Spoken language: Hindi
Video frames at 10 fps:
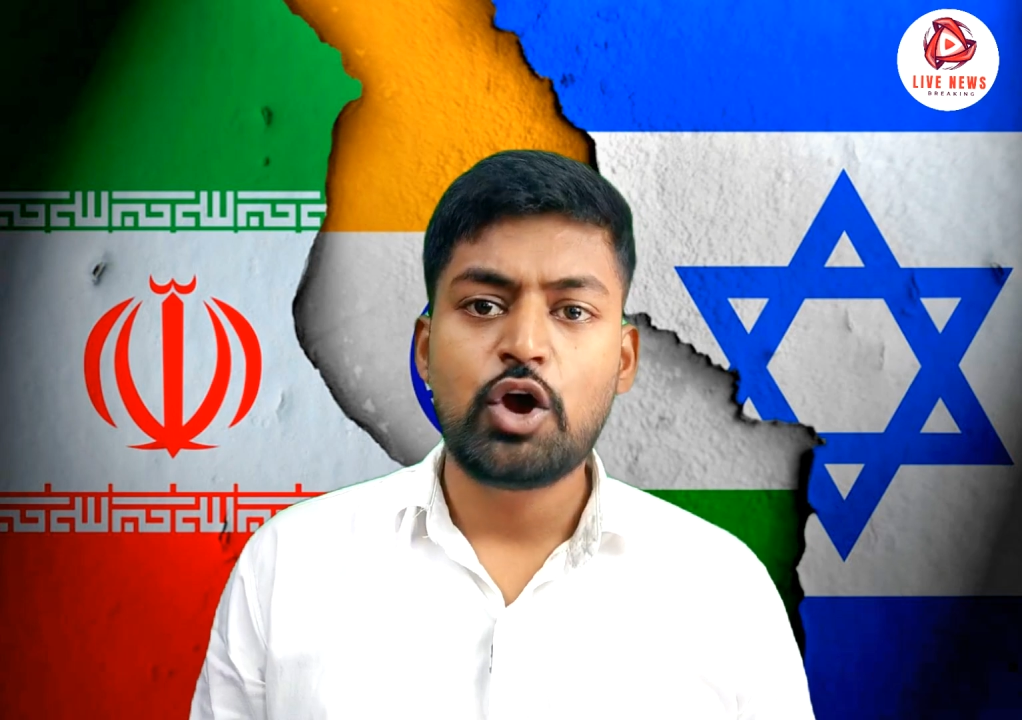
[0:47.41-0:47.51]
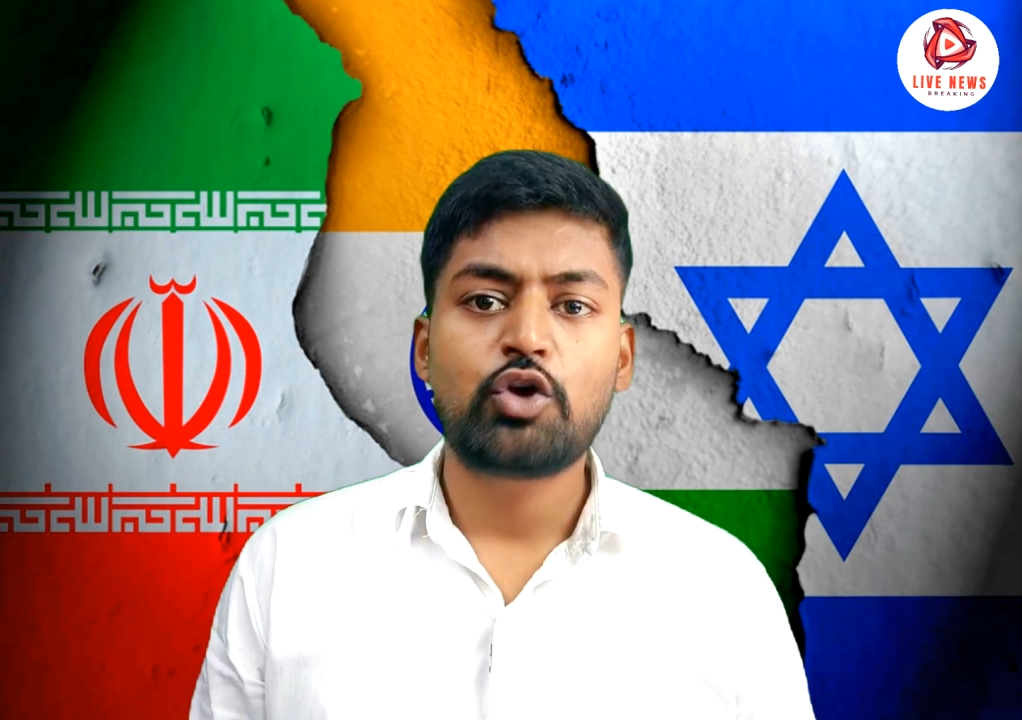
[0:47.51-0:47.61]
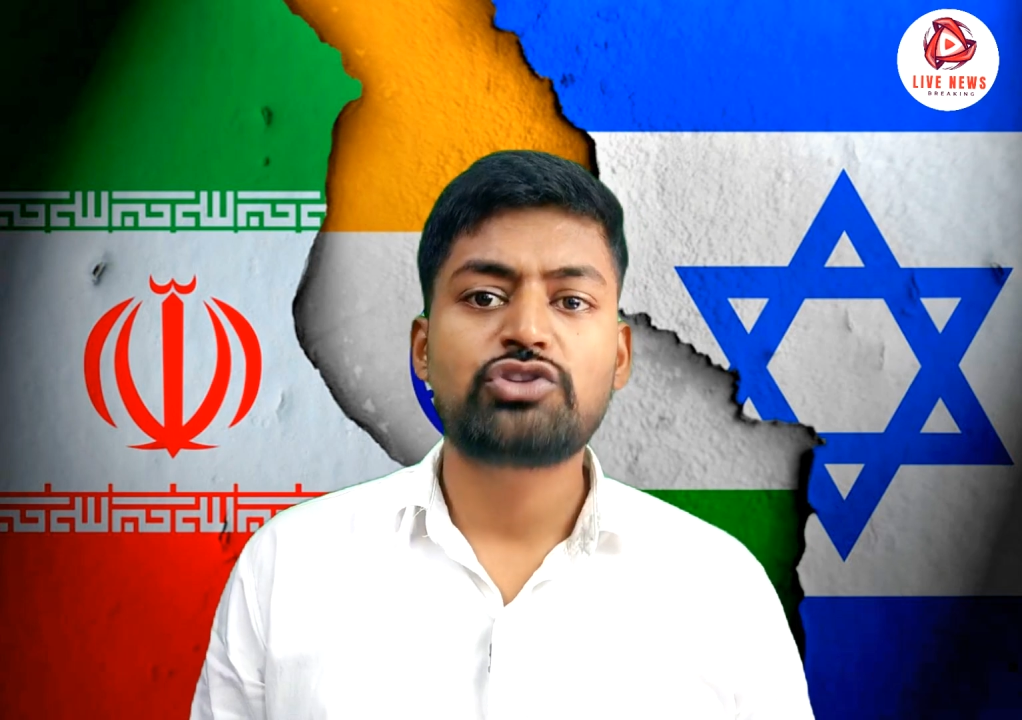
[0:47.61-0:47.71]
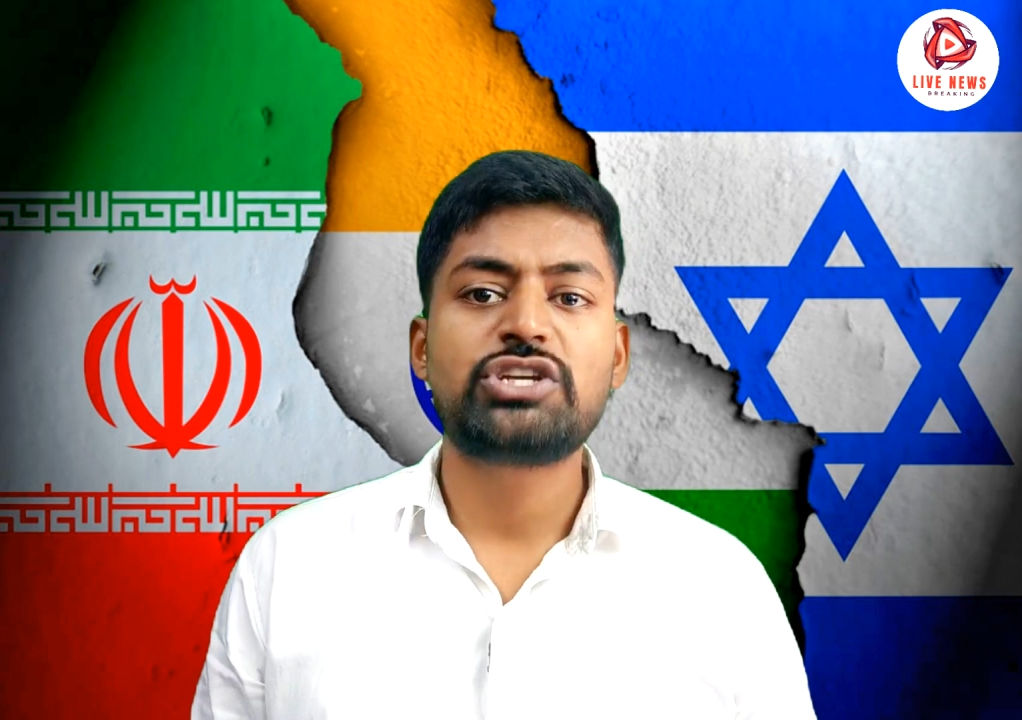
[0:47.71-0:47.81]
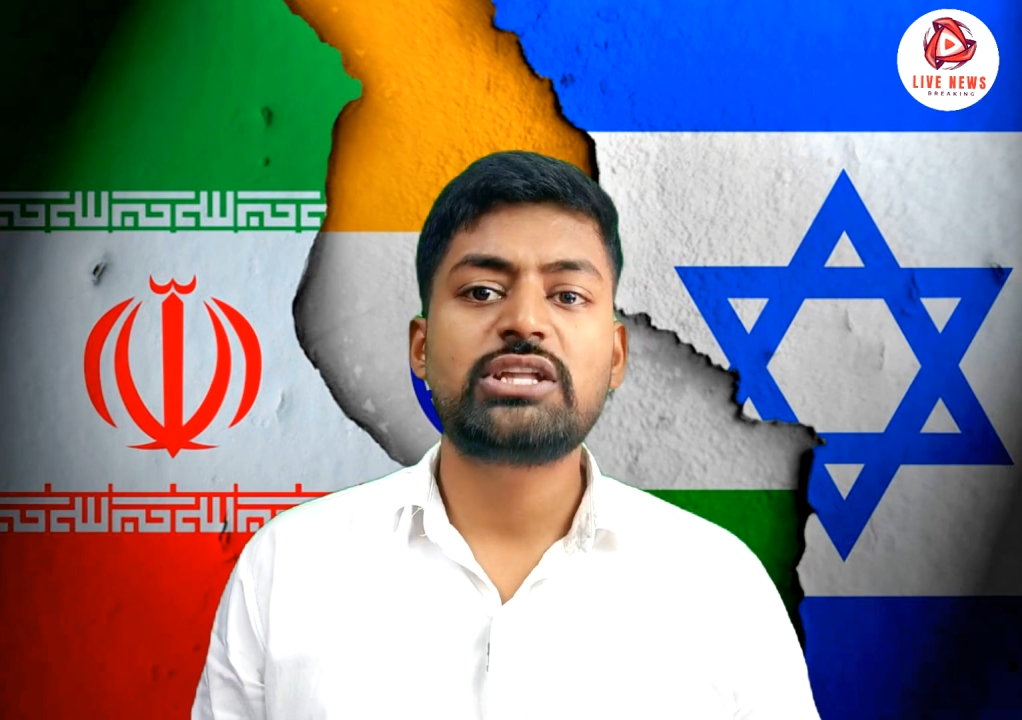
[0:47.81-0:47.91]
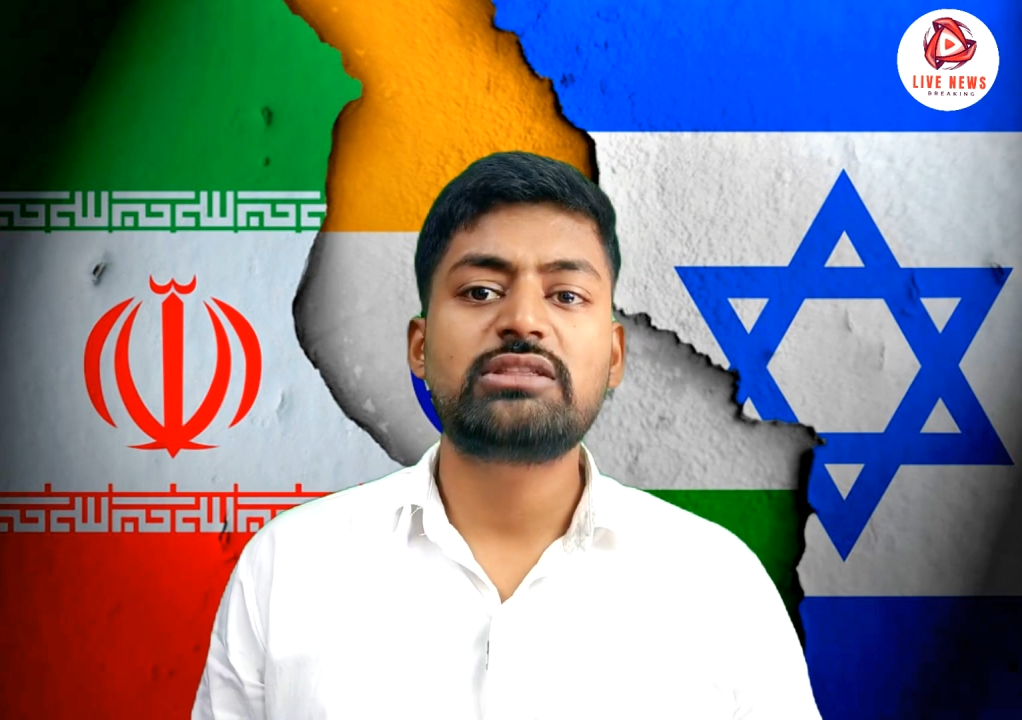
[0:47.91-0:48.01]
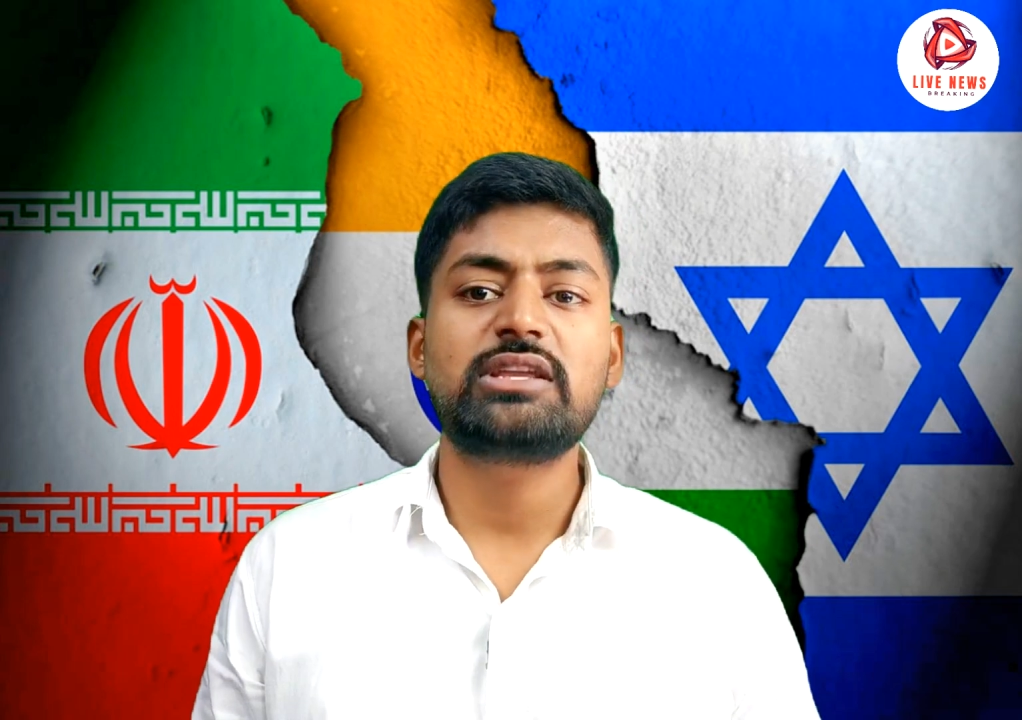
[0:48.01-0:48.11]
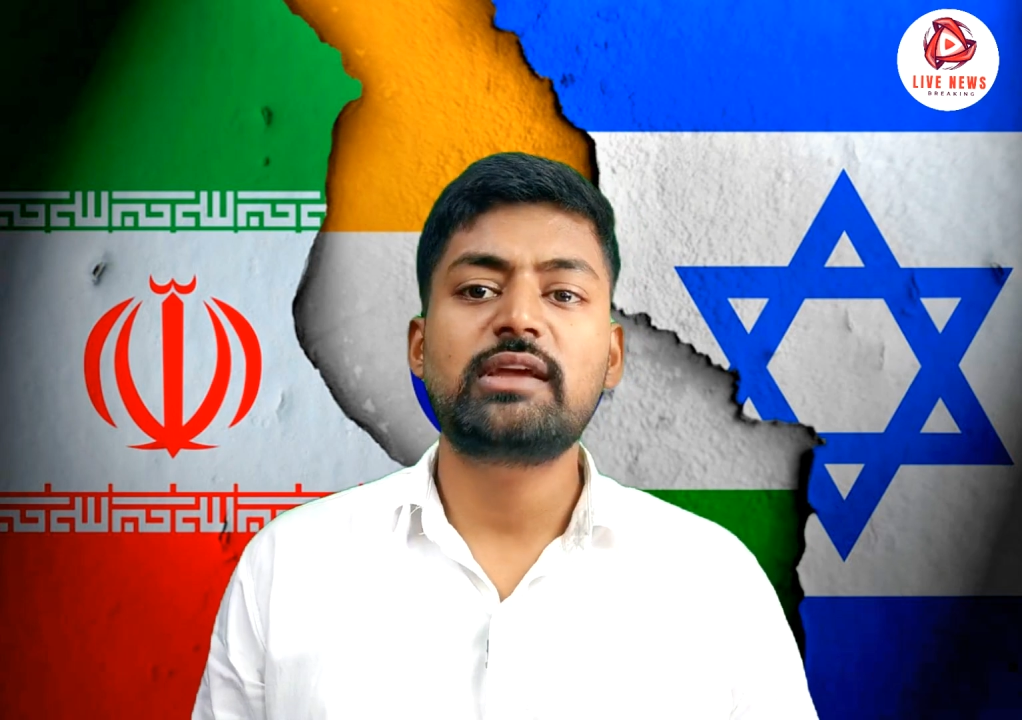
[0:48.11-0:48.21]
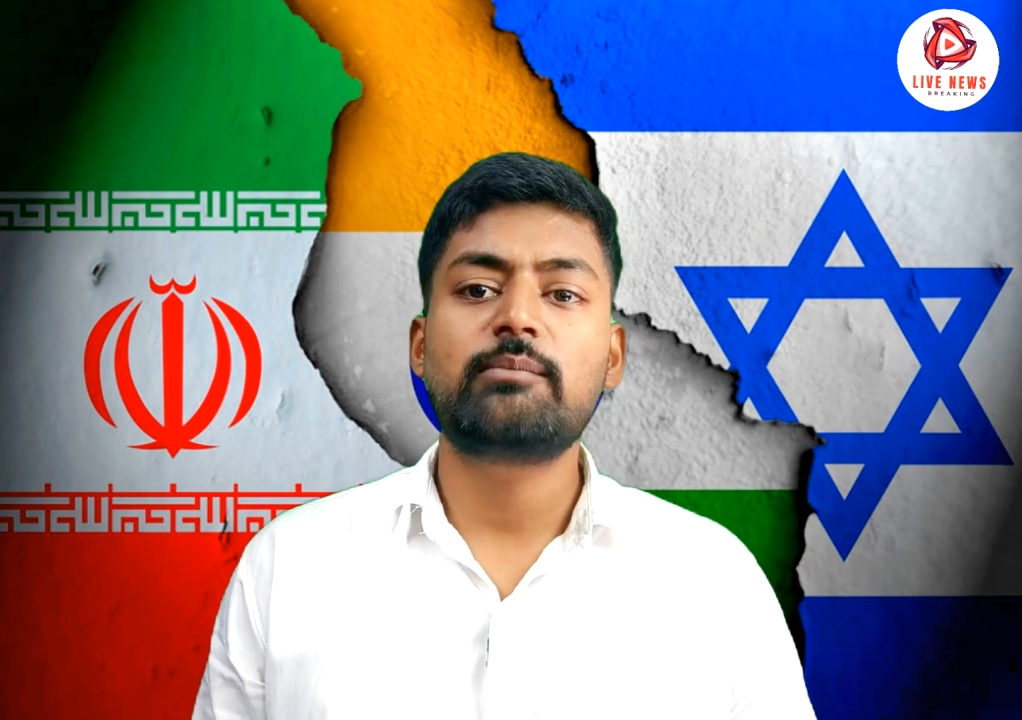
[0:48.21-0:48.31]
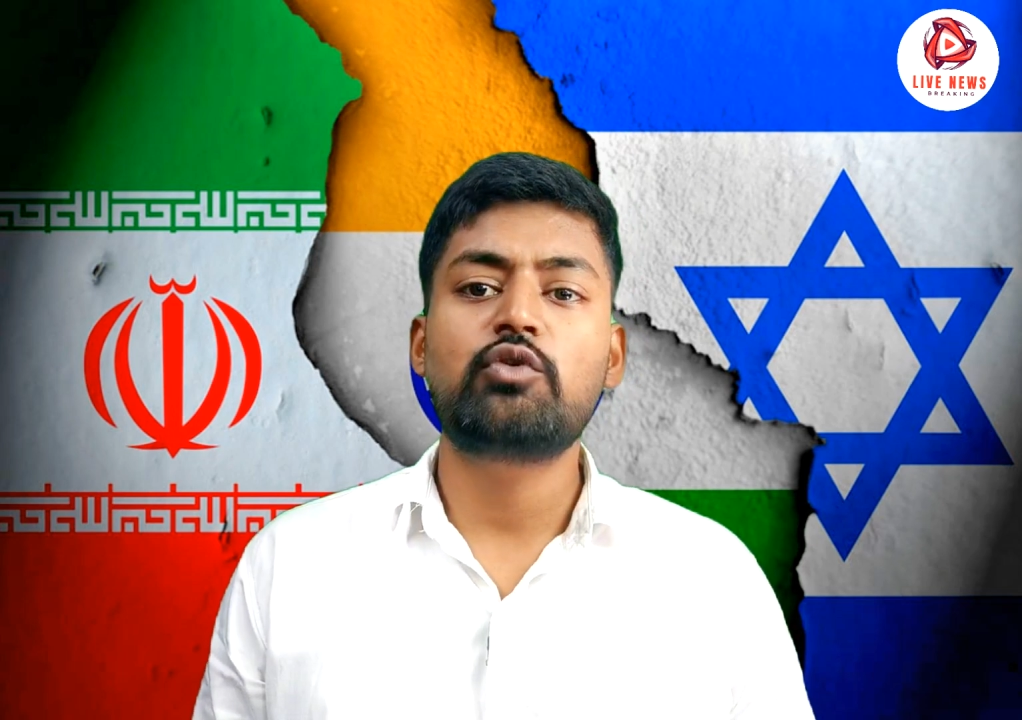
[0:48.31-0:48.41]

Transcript: और क्षेत्रीय